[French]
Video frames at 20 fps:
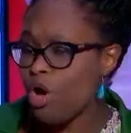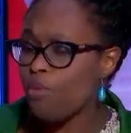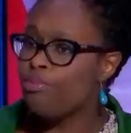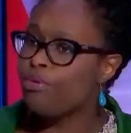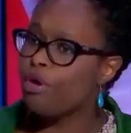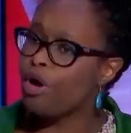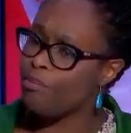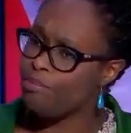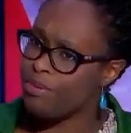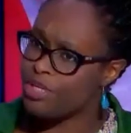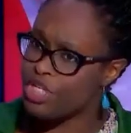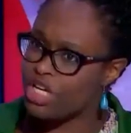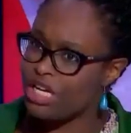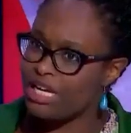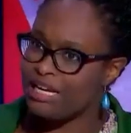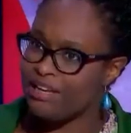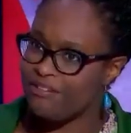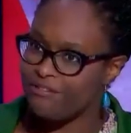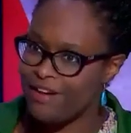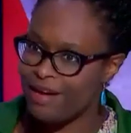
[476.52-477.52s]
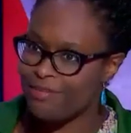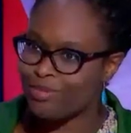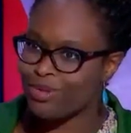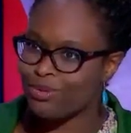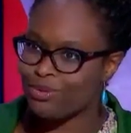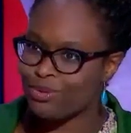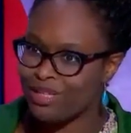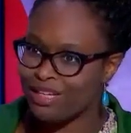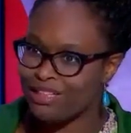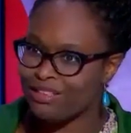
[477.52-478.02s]
pour empêcher que les femmes
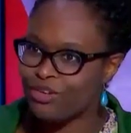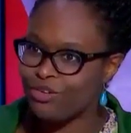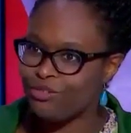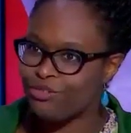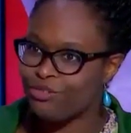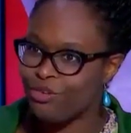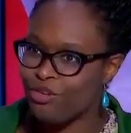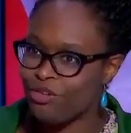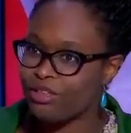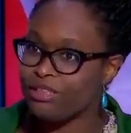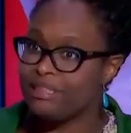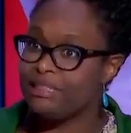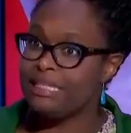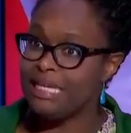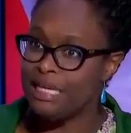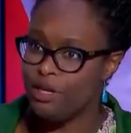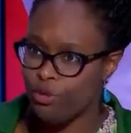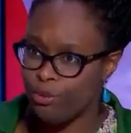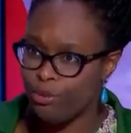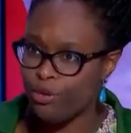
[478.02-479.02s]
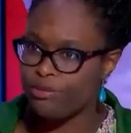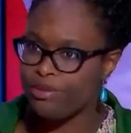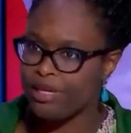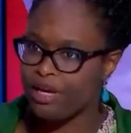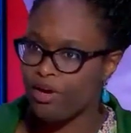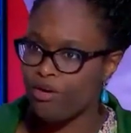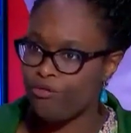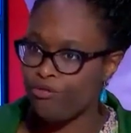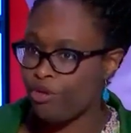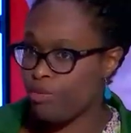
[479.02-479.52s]
qui ont un enfant dès le
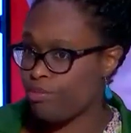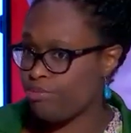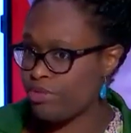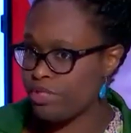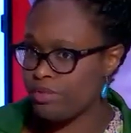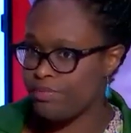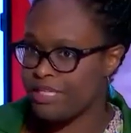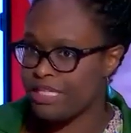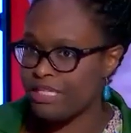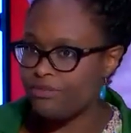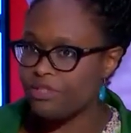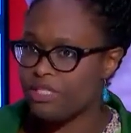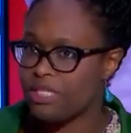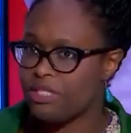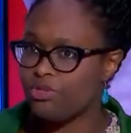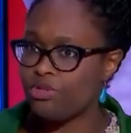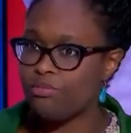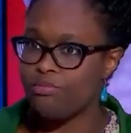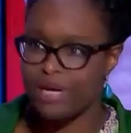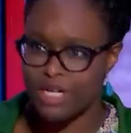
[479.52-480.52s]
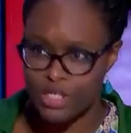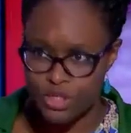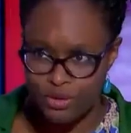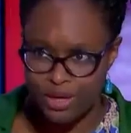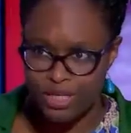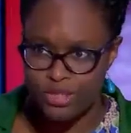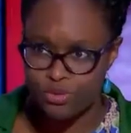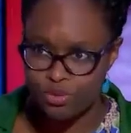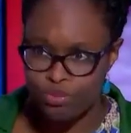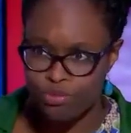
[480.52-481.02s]
premier enfant puissent bénéficier d'une
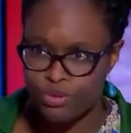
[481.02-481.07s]
majoration de